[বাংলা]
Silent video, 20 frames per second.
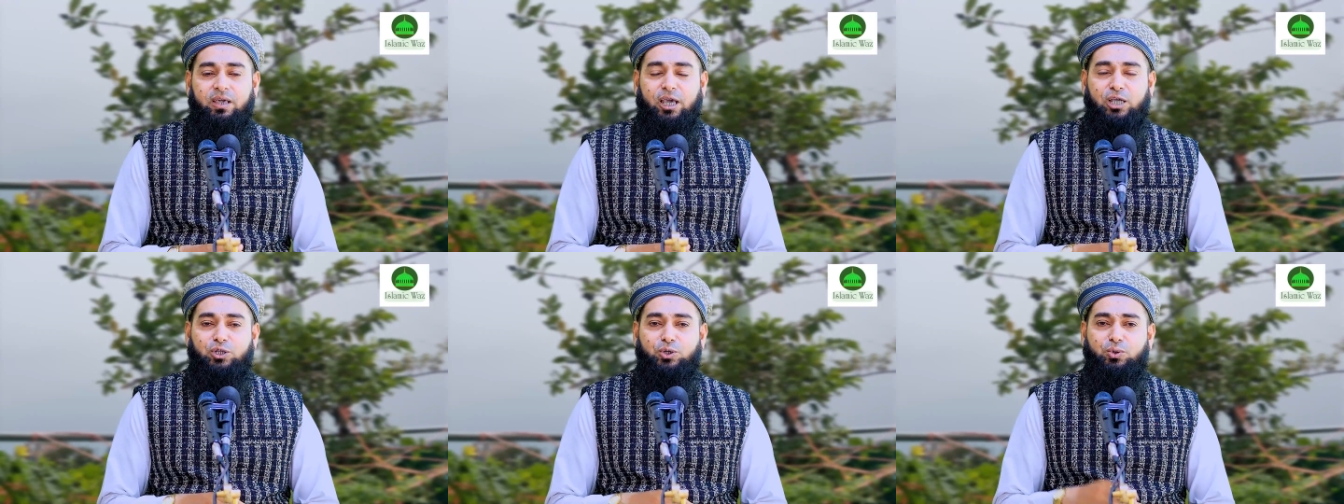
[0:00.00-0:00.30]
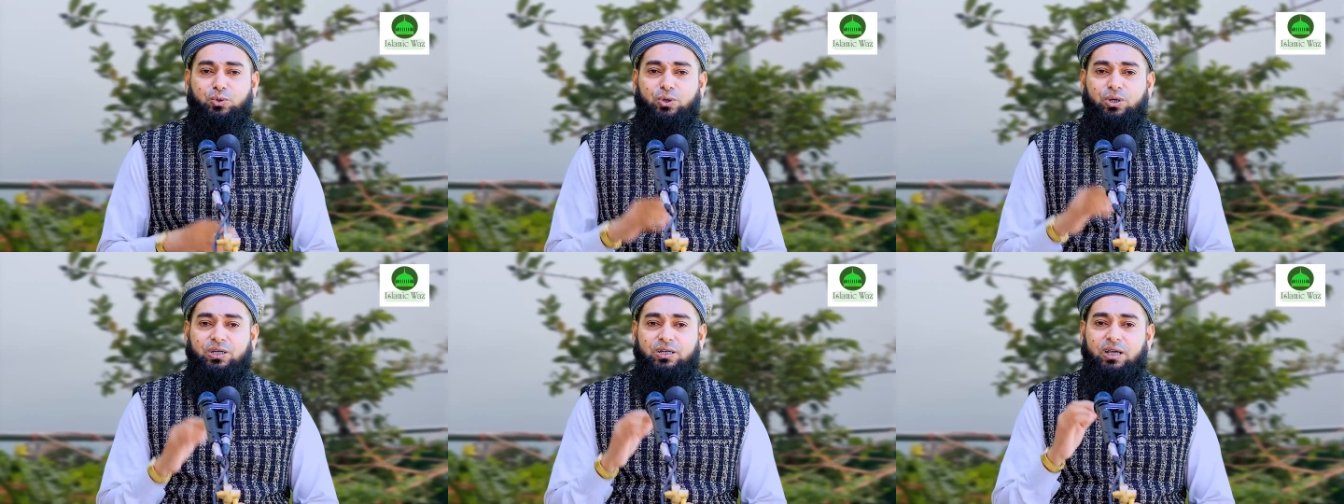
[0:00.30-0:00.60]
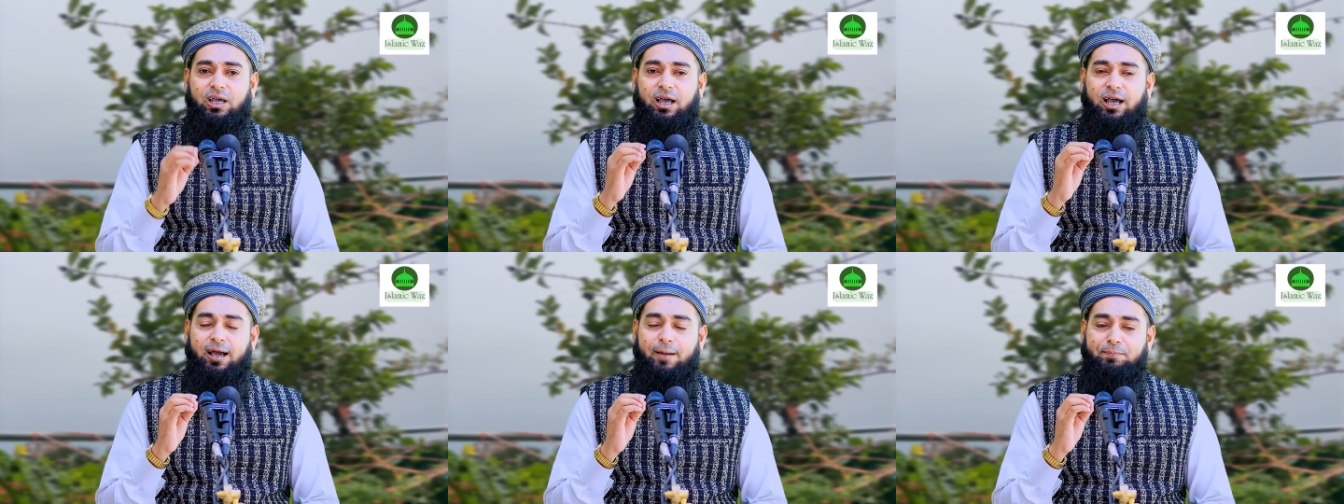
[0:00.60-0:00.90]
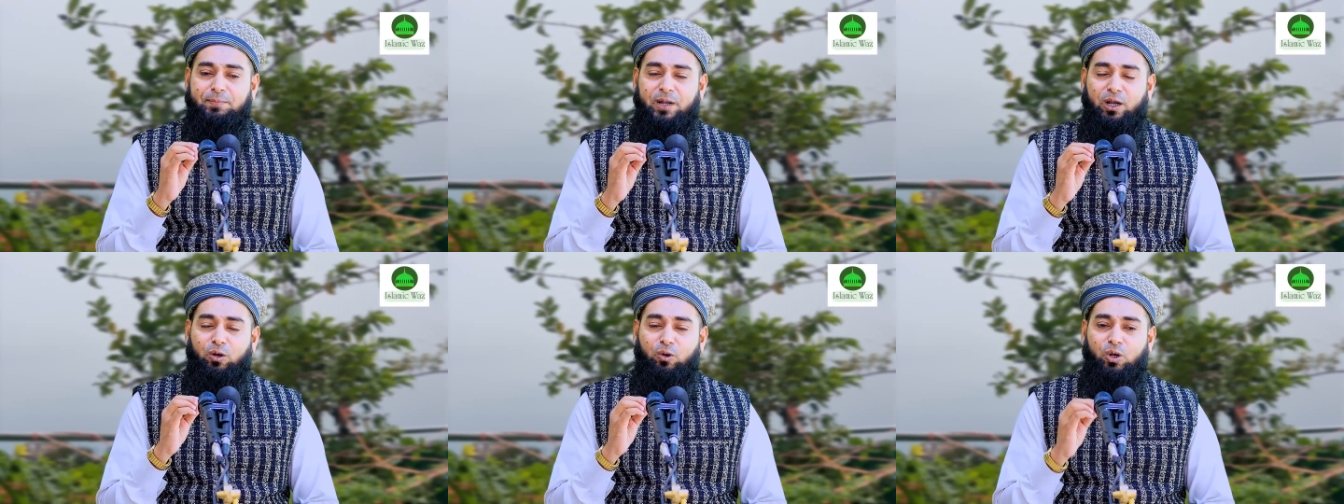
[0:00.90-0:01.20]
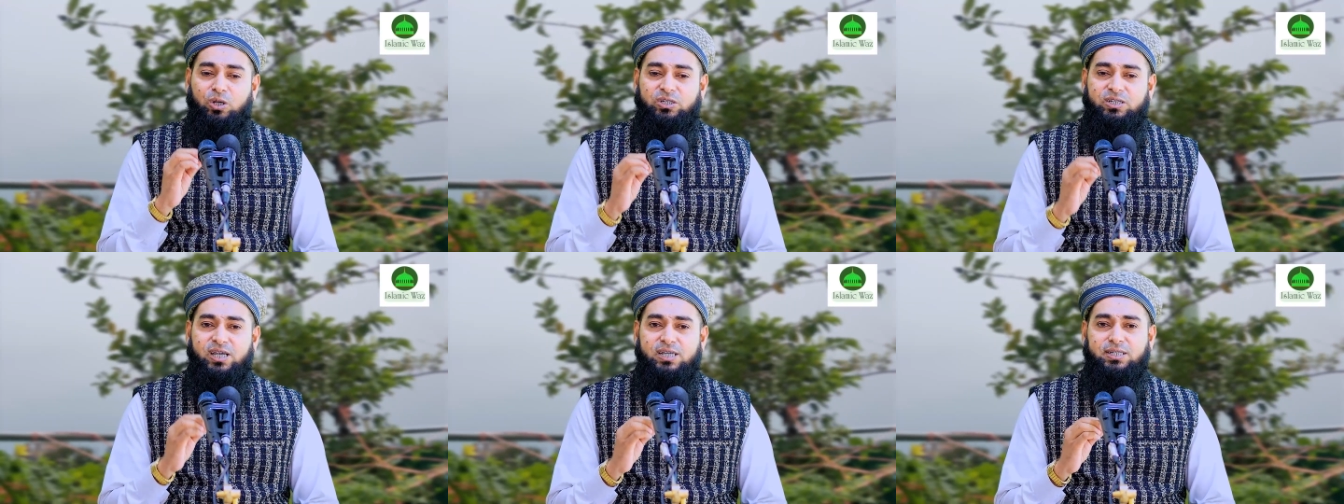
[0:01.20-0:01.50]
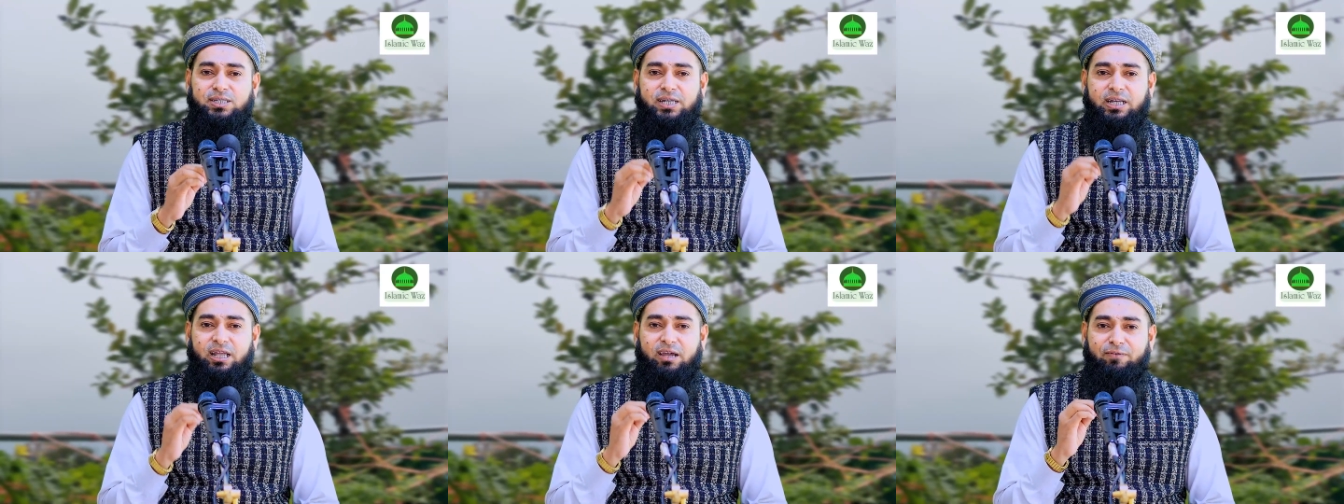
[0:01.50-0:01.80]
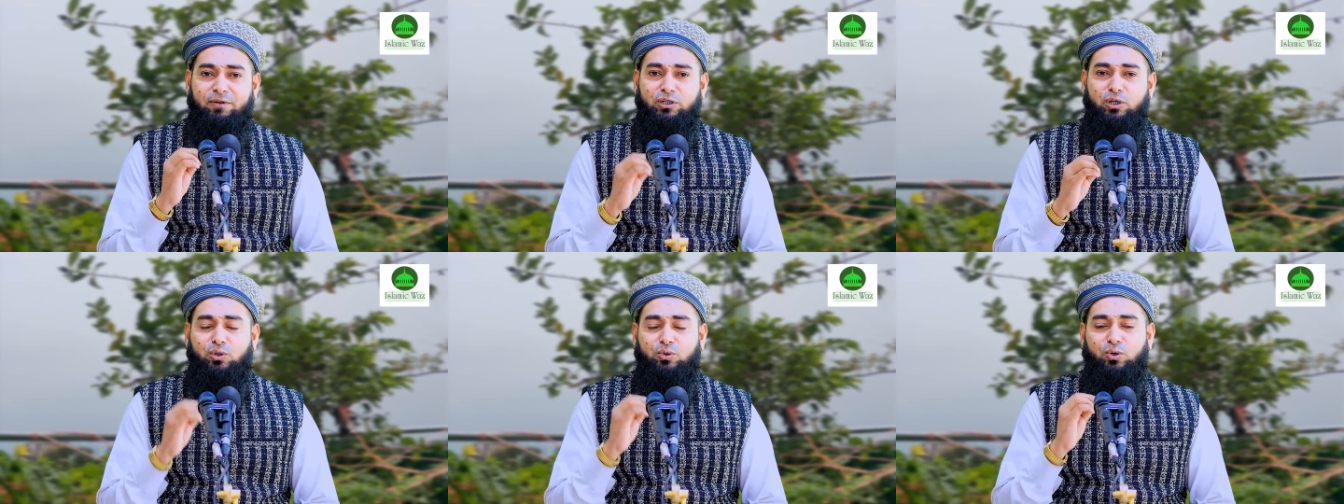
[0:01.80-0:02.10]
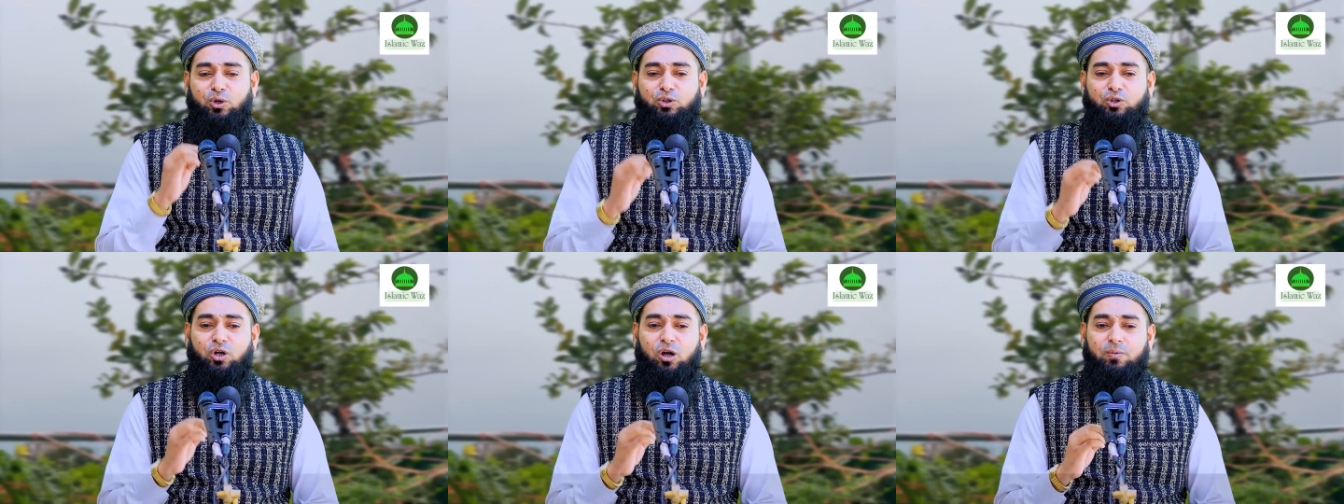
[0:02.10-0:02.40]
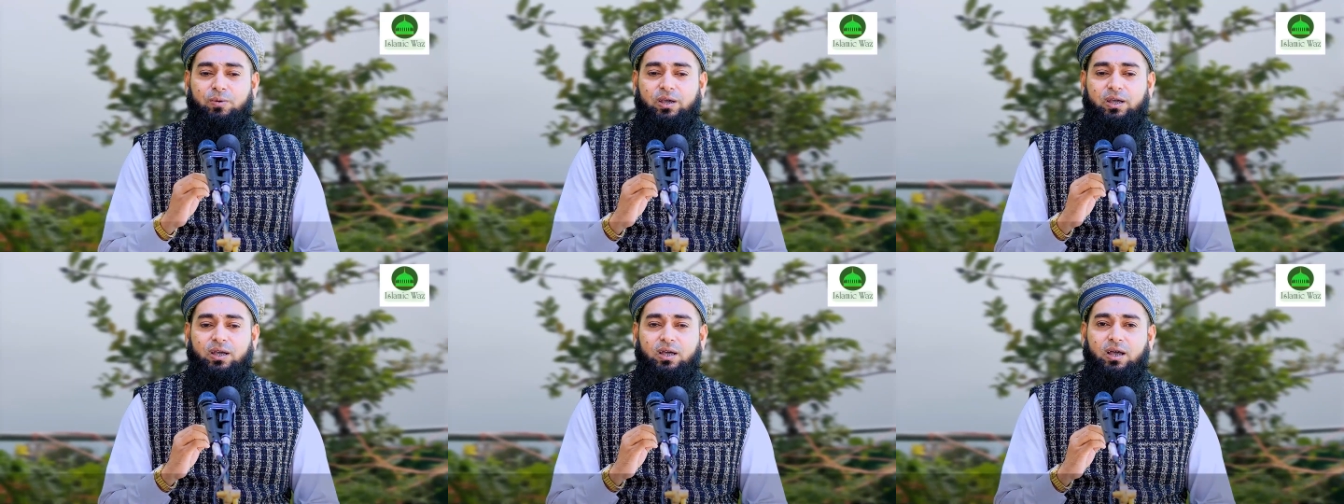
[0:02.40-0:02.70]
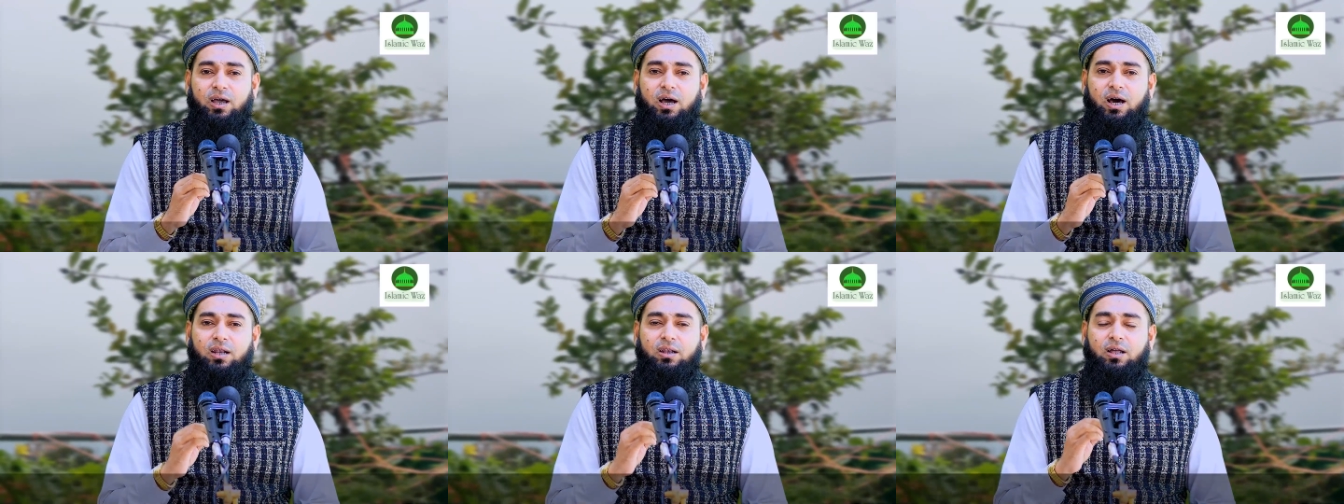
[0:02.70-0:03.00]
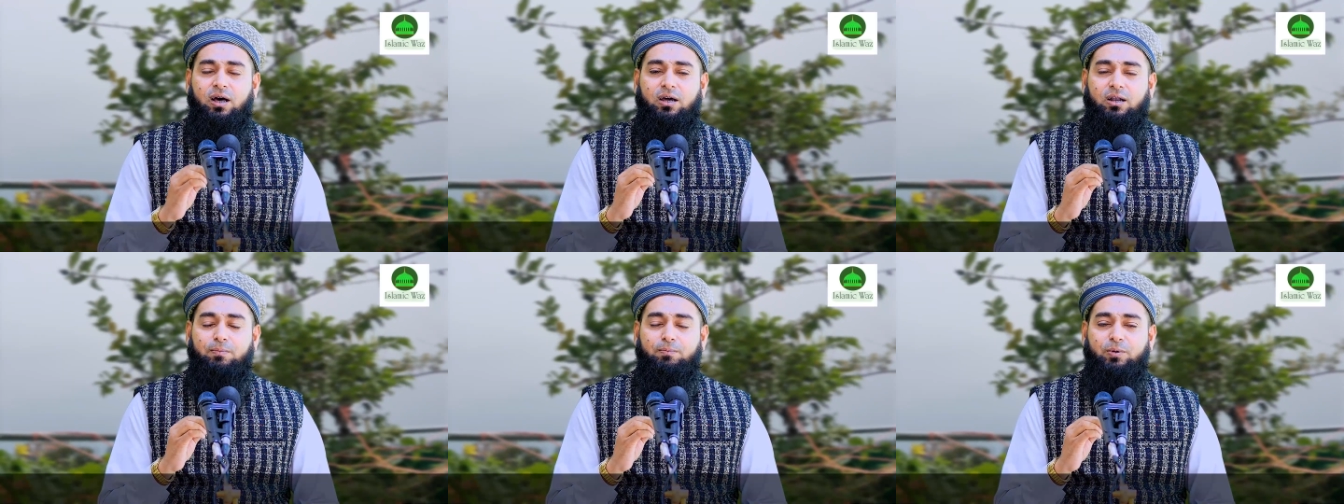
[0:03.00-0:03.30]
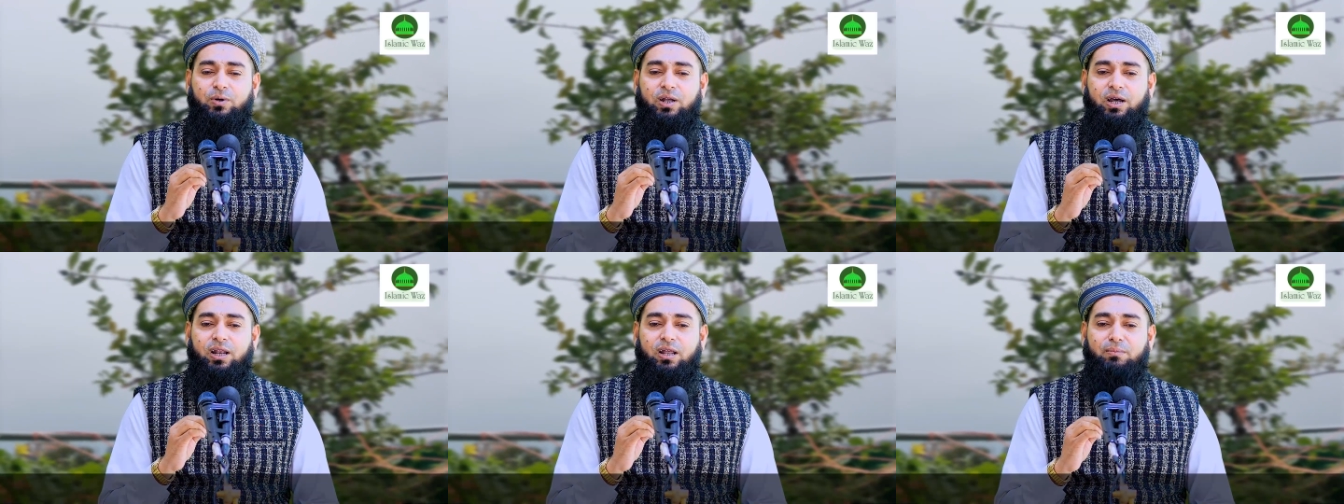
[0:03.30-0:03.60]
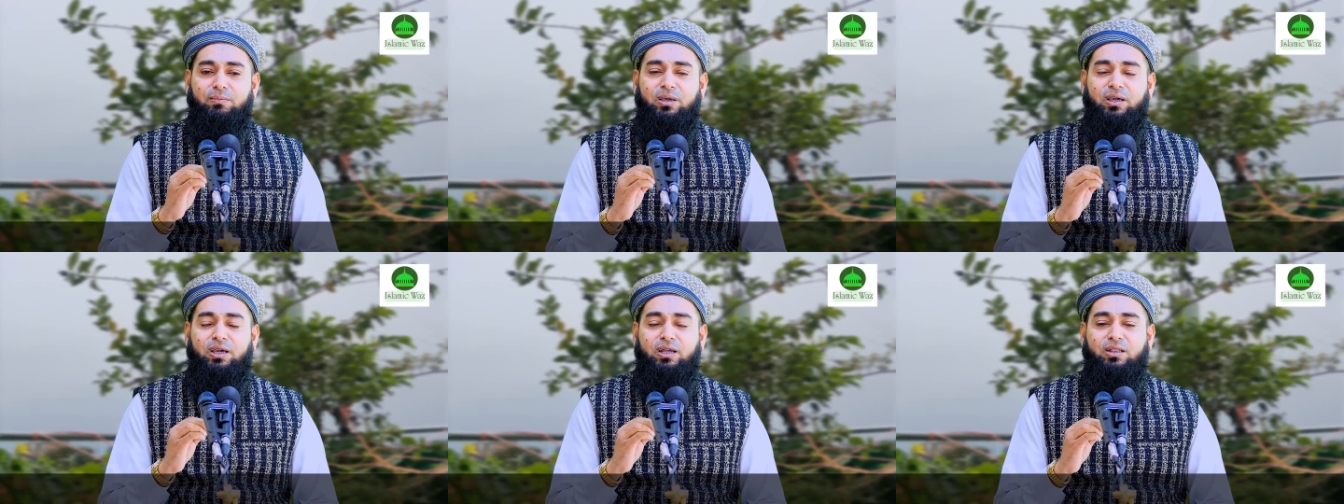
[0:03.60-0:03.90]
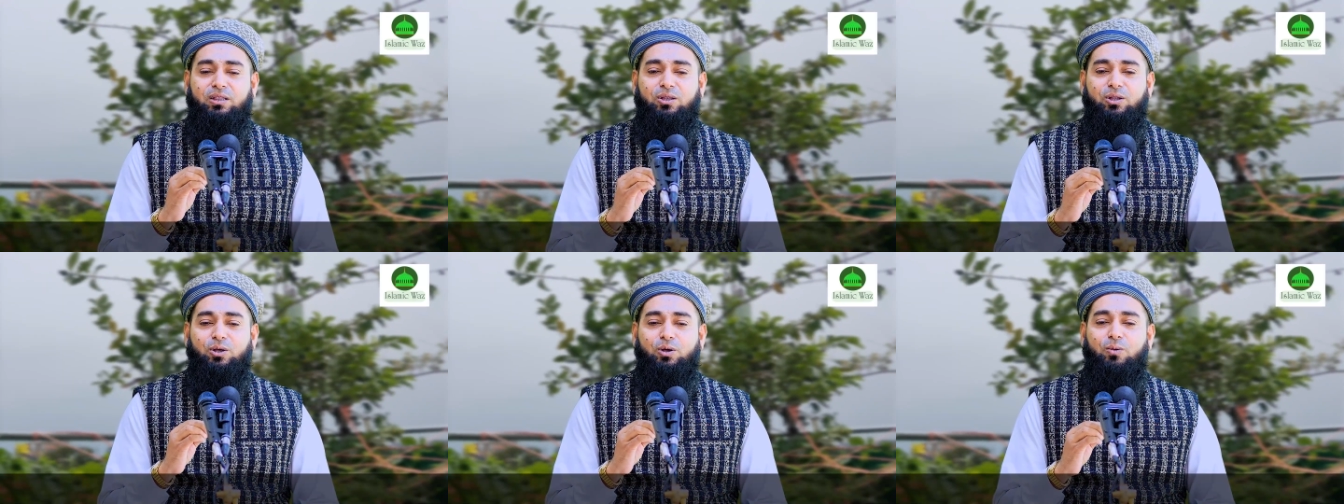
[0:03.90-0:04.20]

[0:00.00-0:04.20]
এই জন্যই আপনার লজ্জাস্থান হেফাজত করতে হবে আল্লাহ রাব্বুল আলমিন